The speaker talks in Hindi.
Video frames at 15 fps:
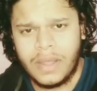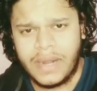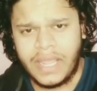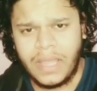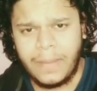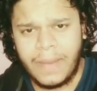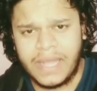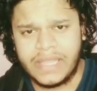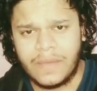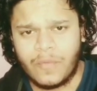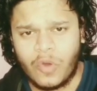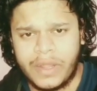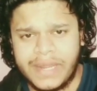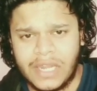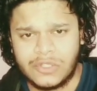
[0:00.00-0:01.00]
रही बात एक
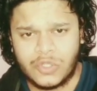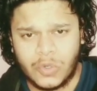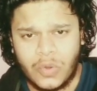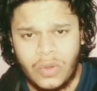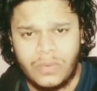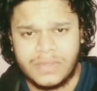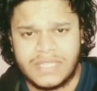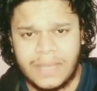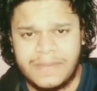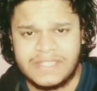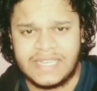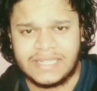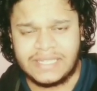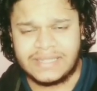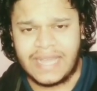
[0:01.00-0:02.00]
वॉरियर जो गोकू से भी
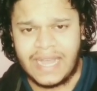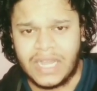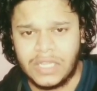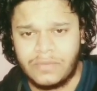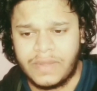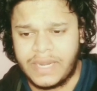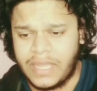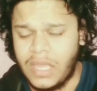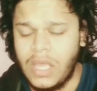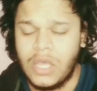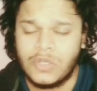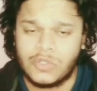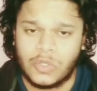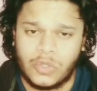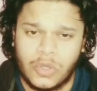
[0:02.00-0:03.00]
ज़्यादा ताकतवर है
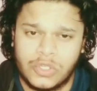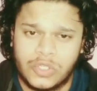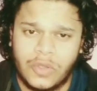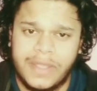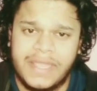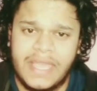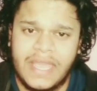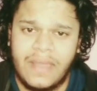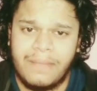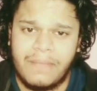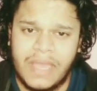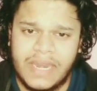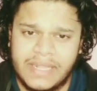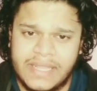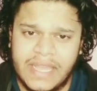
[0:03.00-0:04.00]
सो दोस्तों ये
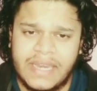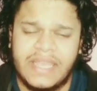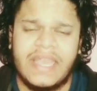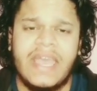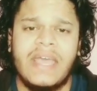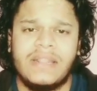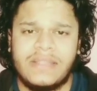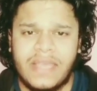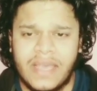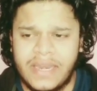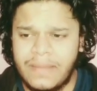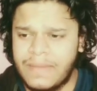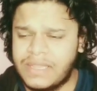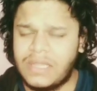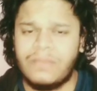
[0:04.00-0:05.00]
मेरी थियरी है
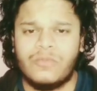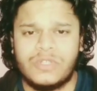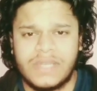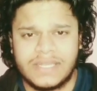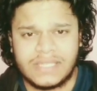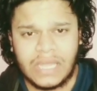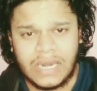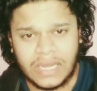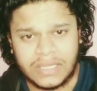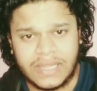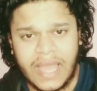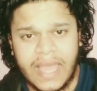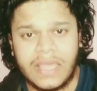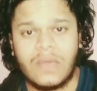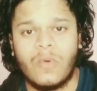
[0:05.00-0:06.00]
थियोरी मतलब मुझे ऐसा
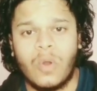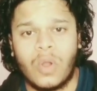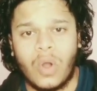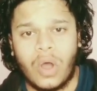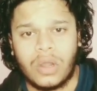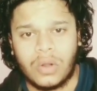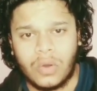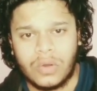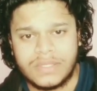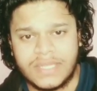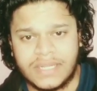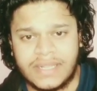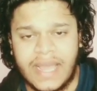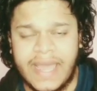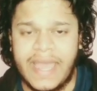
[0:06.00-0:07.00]
लगता है कि वो कौन हो
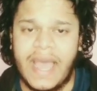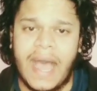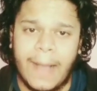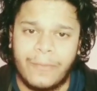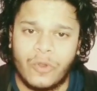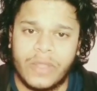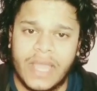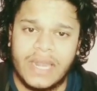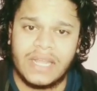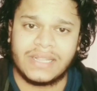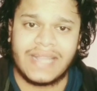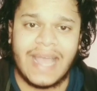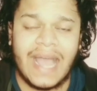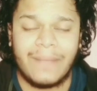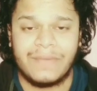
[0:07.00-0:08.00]
सकता है आपको क्या लगता है